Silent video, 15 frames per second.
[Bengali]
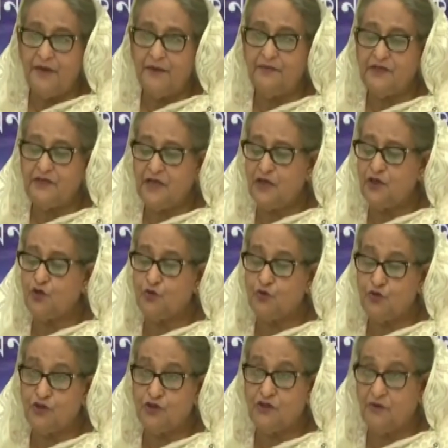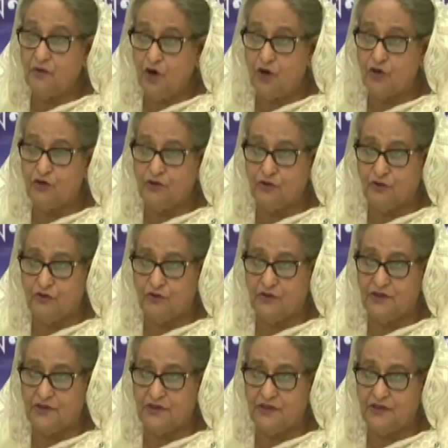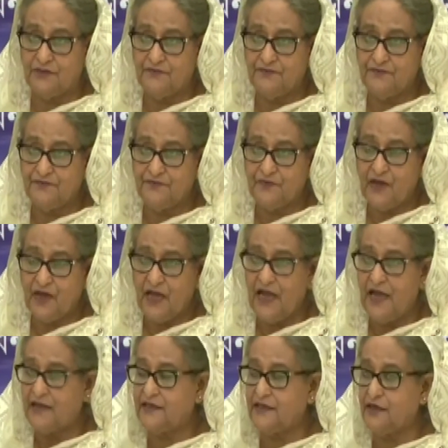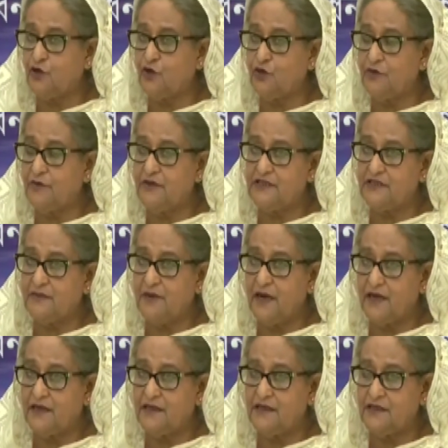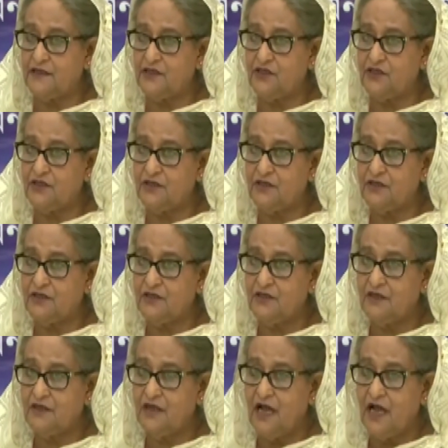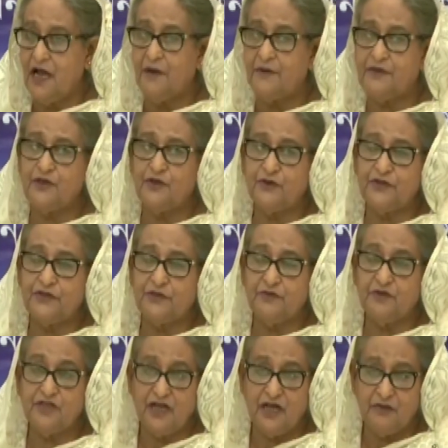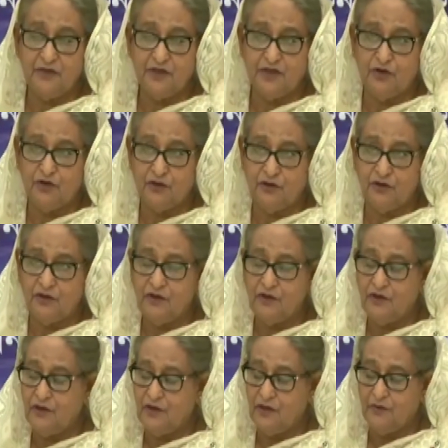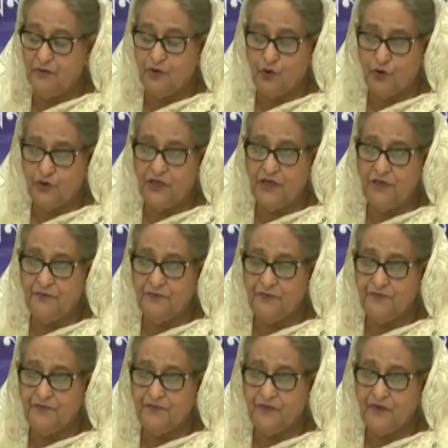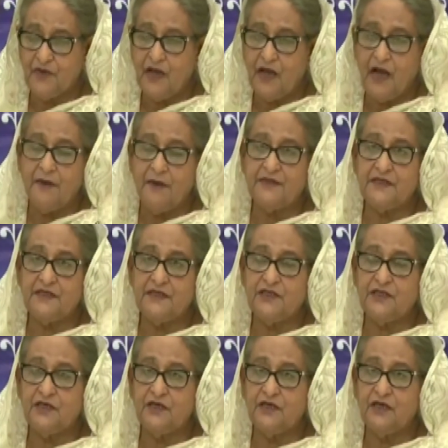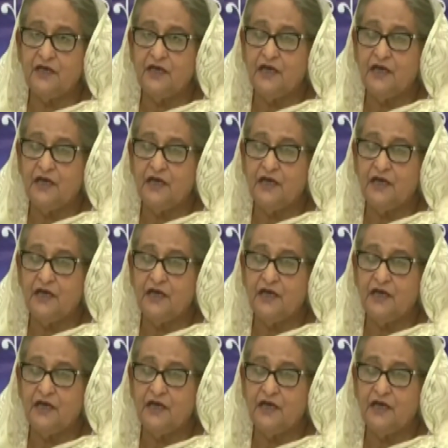আমরা বিশাল সমুদ্র সীমা অর্জন করেছি একদিকে নদীমাতৃক বাংলাদেশ আমাদের রয়েছে বিশাল বিশাল নদী আমাদের দেশে